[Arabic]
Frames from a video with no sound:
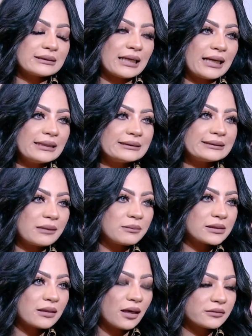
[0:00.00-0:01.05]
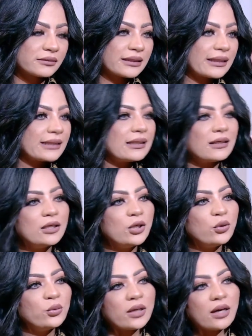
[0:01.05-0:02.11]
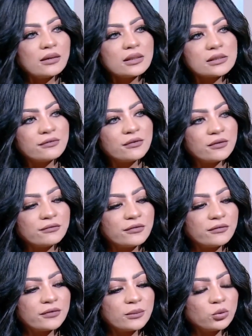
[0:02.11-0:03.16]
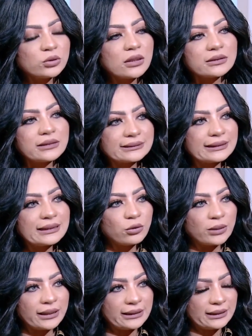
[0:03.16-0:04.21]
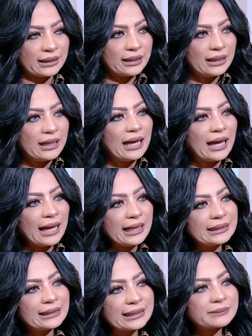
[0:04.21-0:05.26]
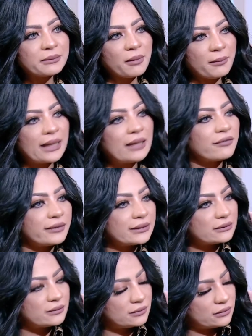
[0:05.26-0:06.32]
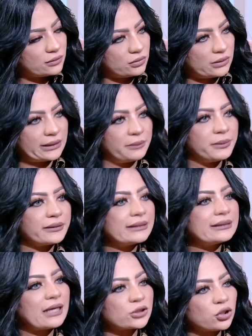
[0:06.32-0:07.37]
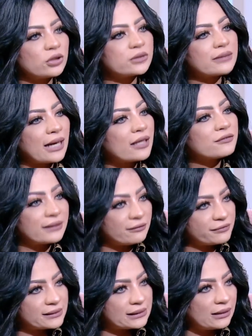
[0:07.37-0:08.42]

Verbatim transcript: عايز يعمل زي حضرتك كده ويخلص في في, في مده قياسيه قليله هل لازم يبقى معايا فريق كبير جدا عشان خاطر اعرف انفذ ده